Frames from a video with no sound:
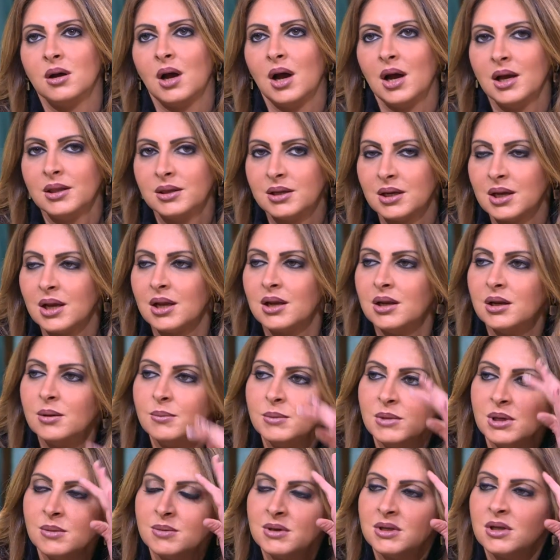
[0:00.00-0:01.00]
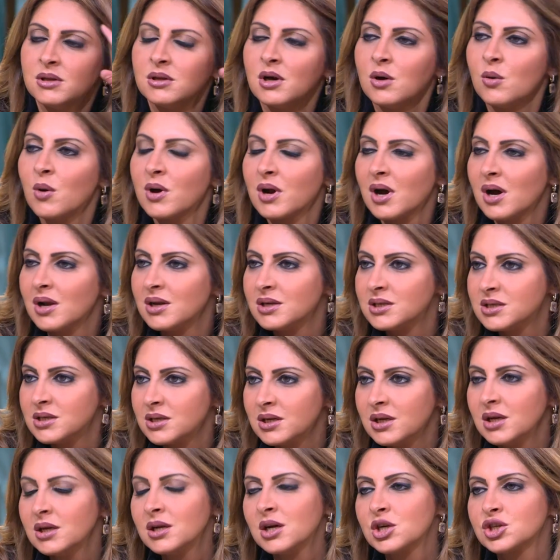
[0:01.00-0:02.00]
حد كلمني ابتدي ادور على
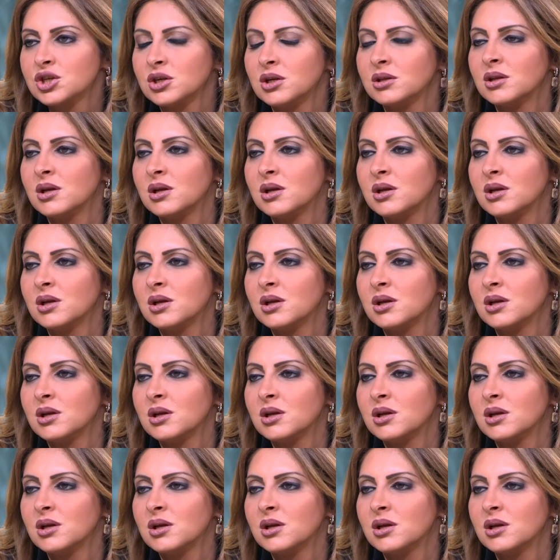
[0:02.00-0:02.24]
سرير عشان